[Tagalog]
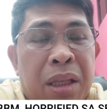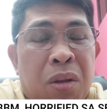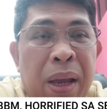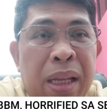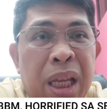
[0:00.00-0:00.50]

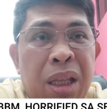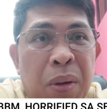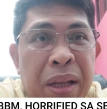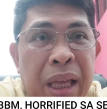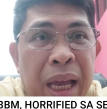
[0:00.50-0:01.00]

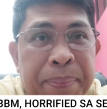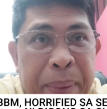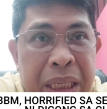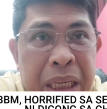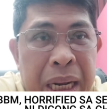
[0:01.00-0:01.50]
2028
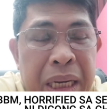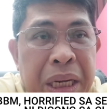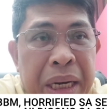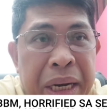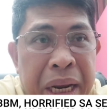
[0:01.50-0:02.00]

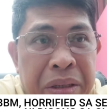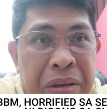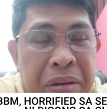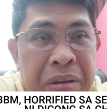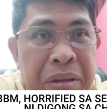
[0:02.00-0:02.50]
presidential
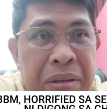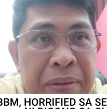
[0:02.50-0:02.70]
elections.